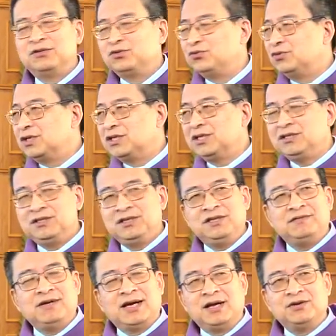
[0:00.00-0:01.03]
这除了圣
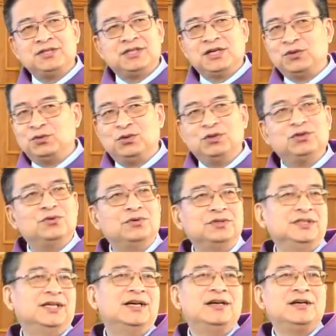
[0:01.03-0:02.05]
经以外，还要写很多
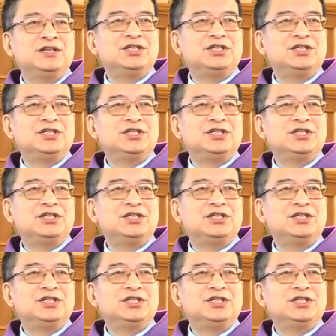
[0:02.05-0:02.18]
东西，